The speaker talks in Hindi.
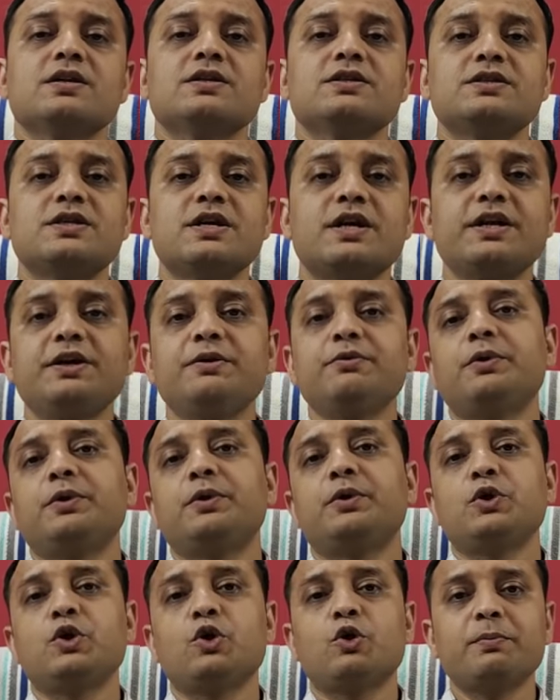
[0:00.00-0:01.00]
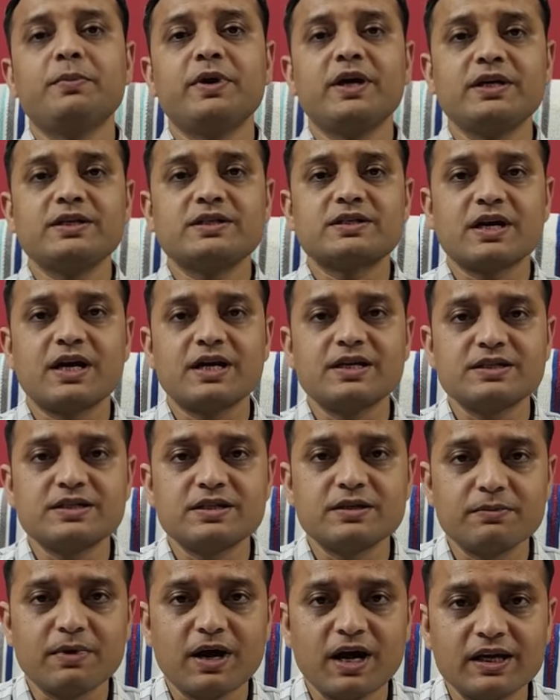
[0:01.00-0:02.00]
जड़ी बूटियों में इसका
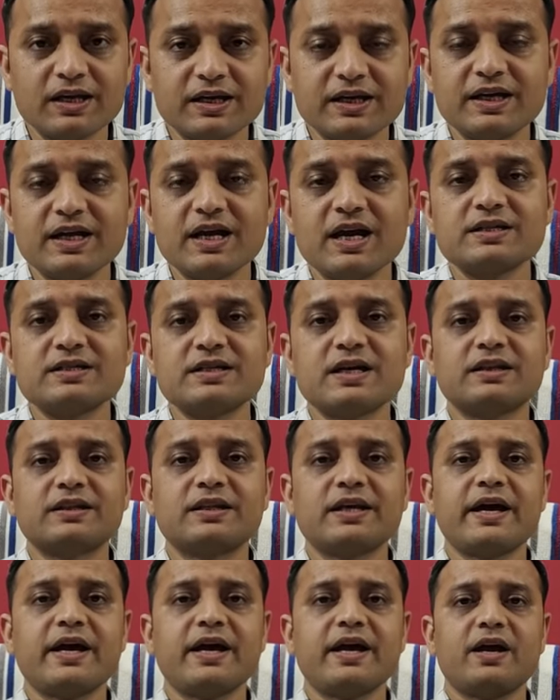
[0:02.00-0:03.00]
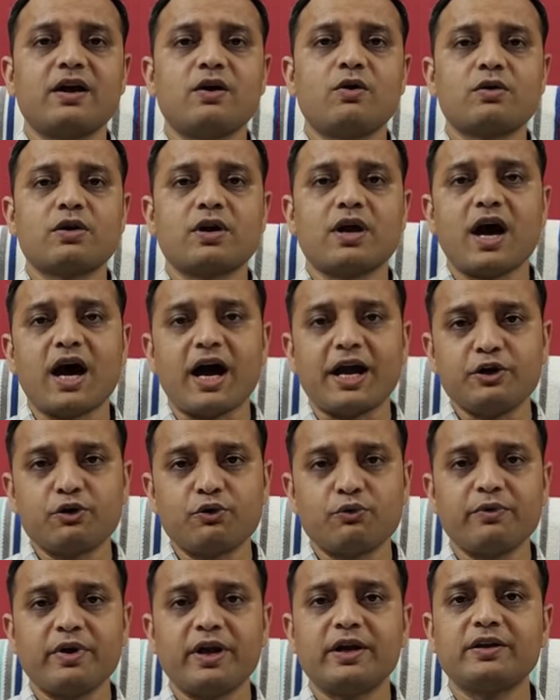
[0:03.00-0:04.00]
इस्तेमाल किया जाता है और
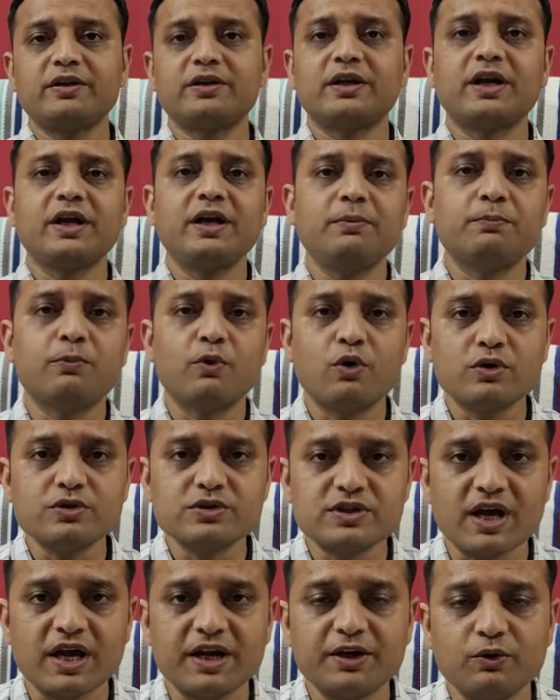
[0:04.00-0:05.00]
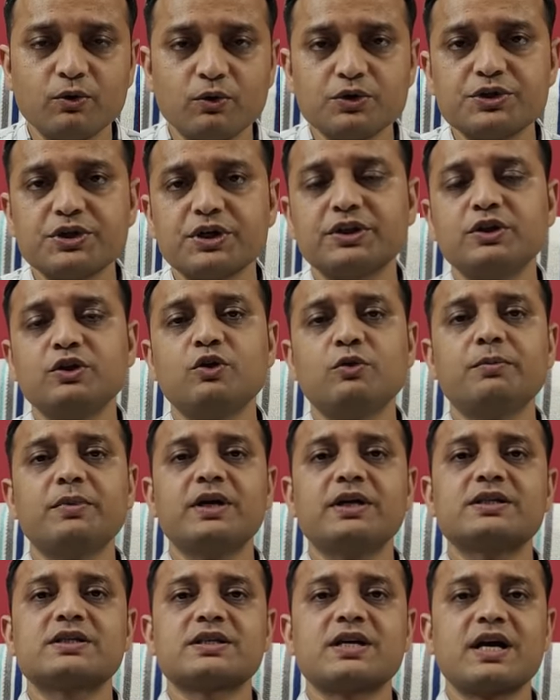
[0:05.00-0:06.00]
आयुर्वेद की बहुत सारी औषधियों
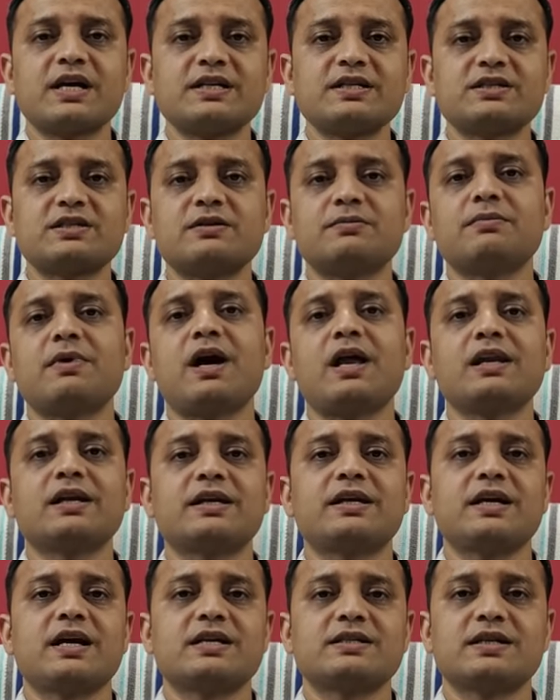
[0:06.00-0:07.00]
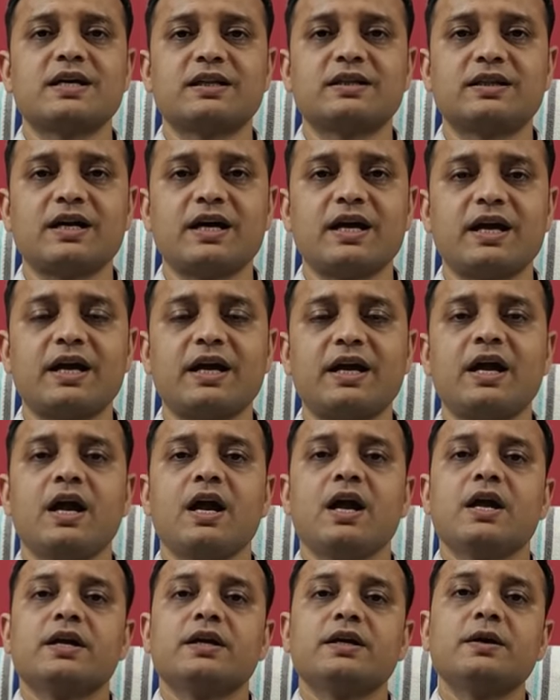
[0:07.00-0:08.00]
में इसका इस्तेमाल किया जाता है
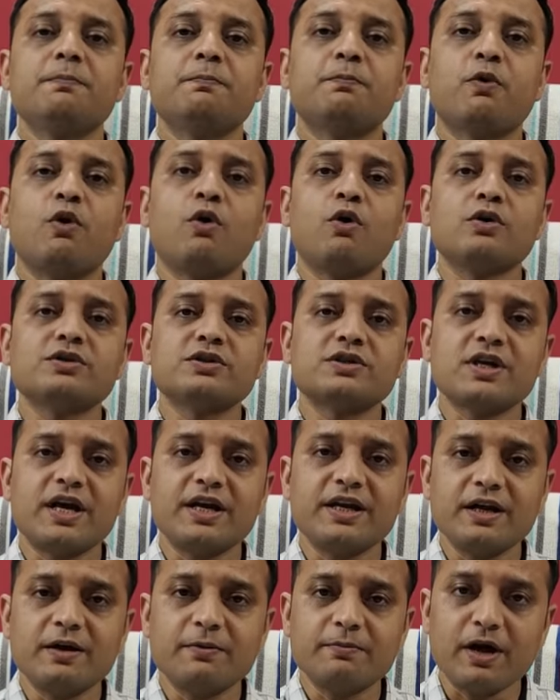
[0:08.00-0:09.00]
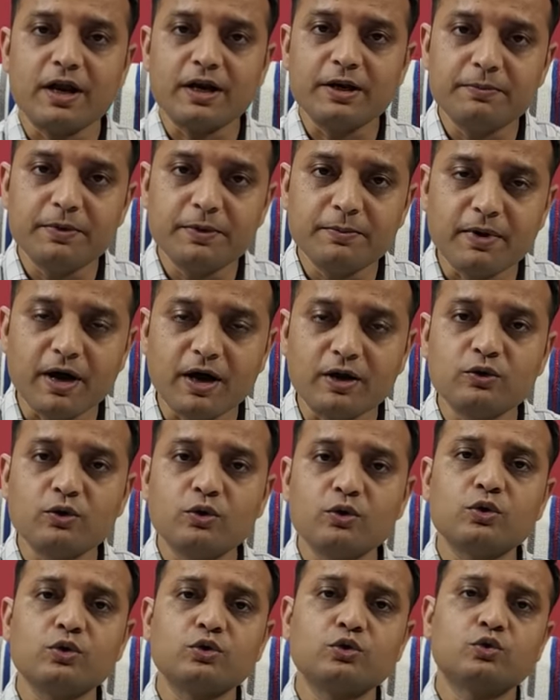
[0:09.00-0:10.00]
ये बहुत सारी हमारी
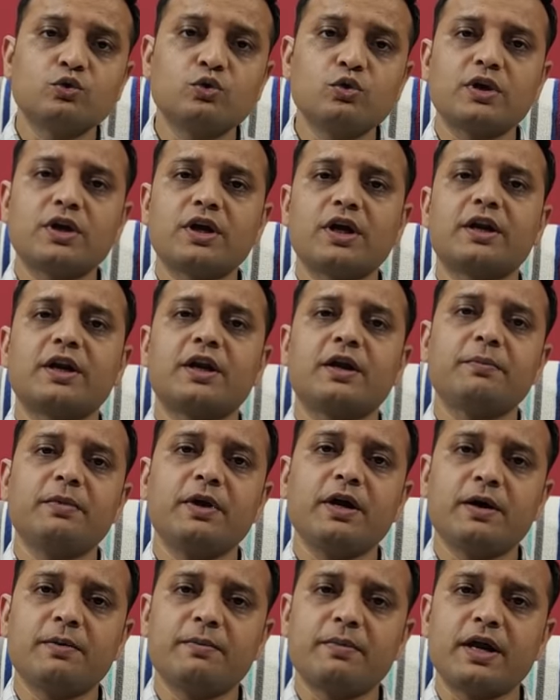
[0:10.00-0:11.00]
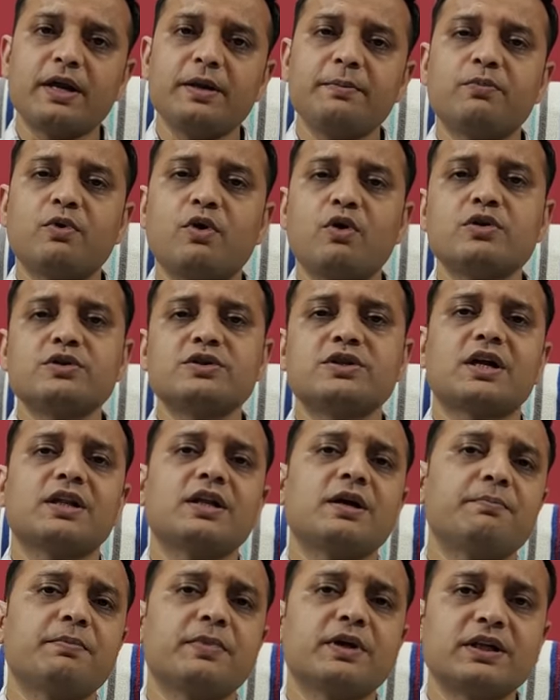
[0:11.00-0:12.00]
बीमारियों को दूर करने में हमारी बहुत
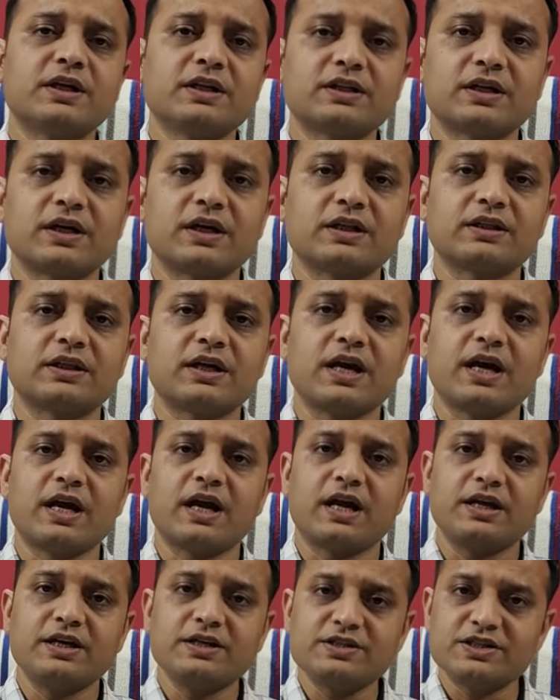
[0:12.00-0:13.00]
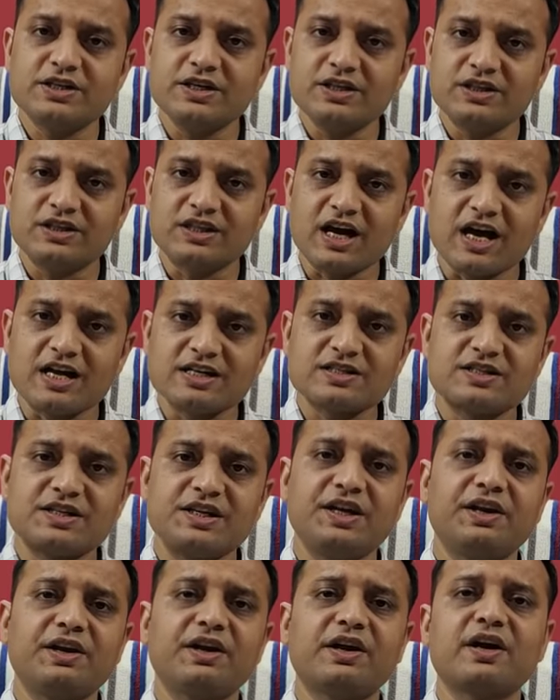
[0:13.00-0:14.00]
ज़्यादा मदद करता है इसकी
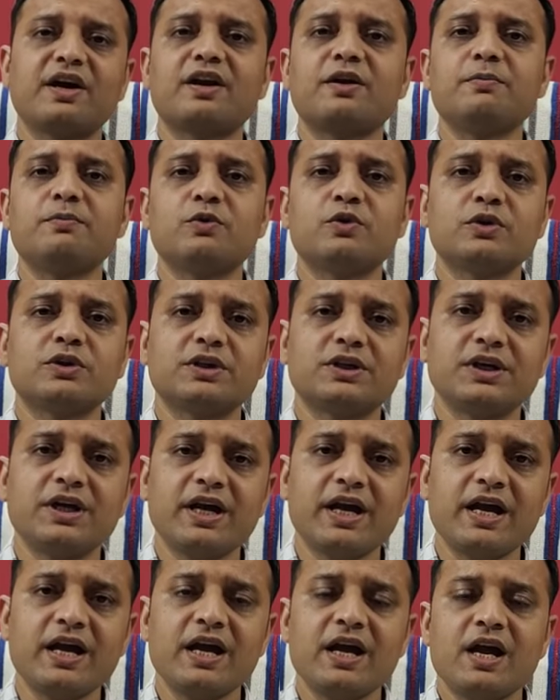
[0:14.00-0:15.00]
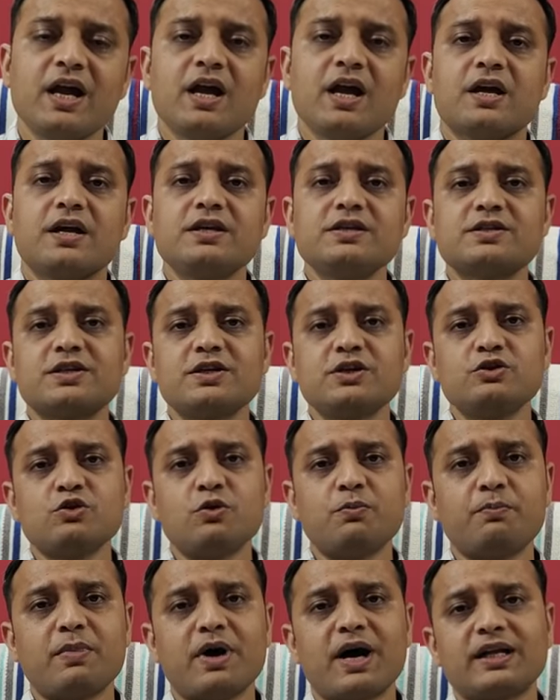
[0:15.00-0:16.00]
तासीर गर्म होती है इसकी
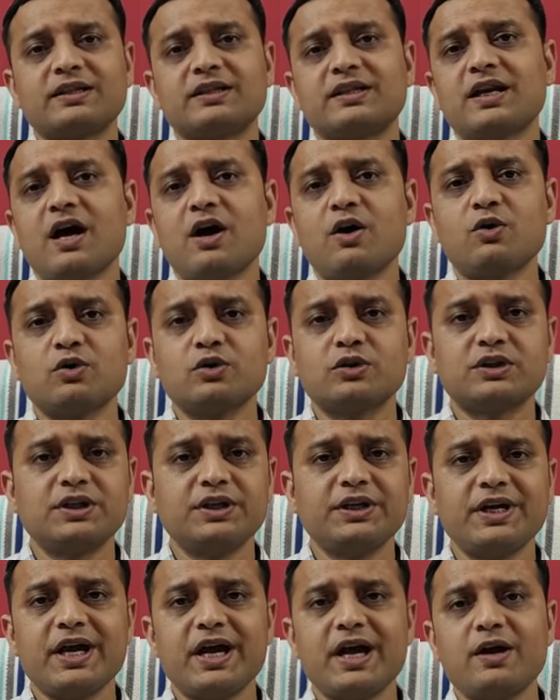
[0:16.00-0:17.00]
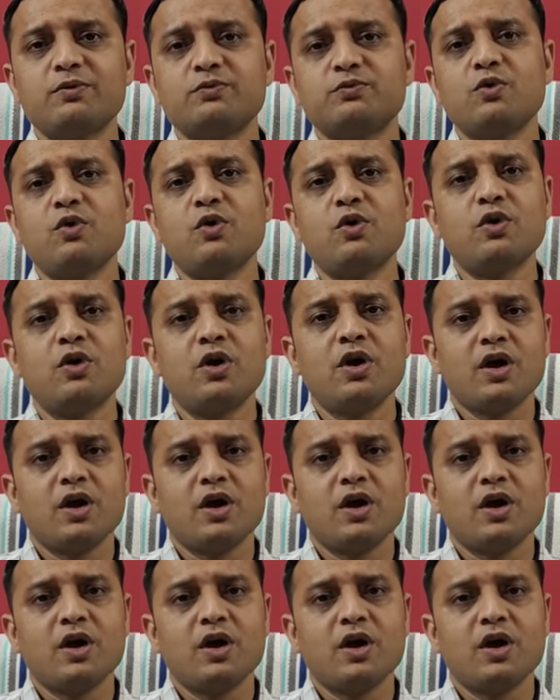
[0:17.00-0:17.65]
जो मात्रा होती है वो